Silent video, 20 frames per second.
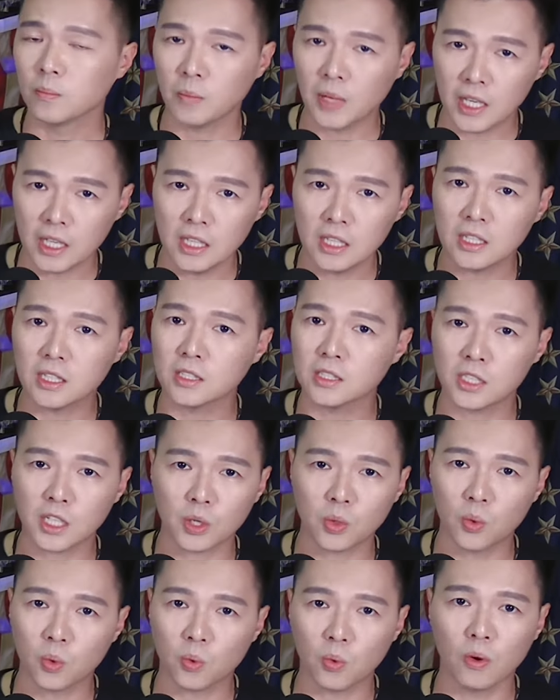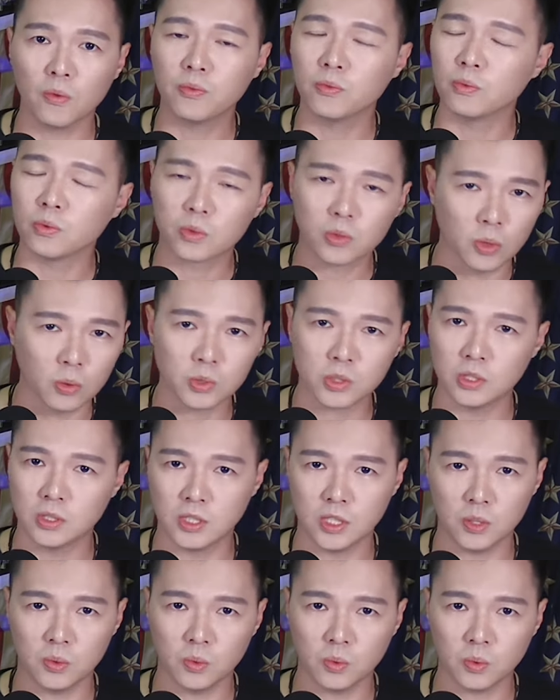每一个建国国父都是
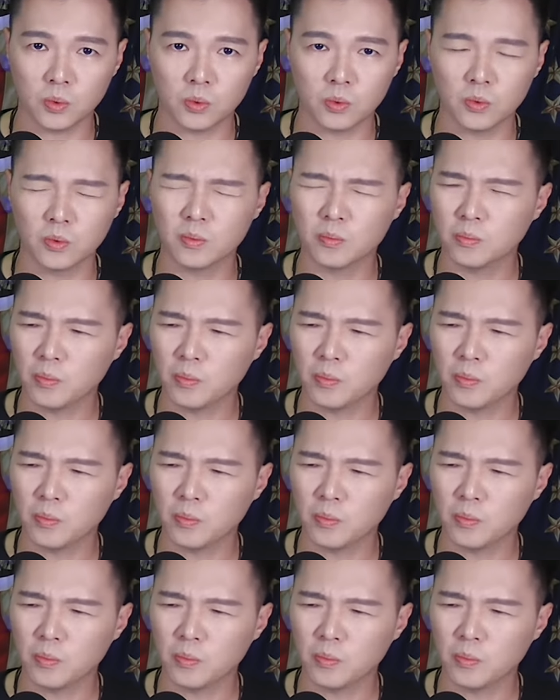基督徒，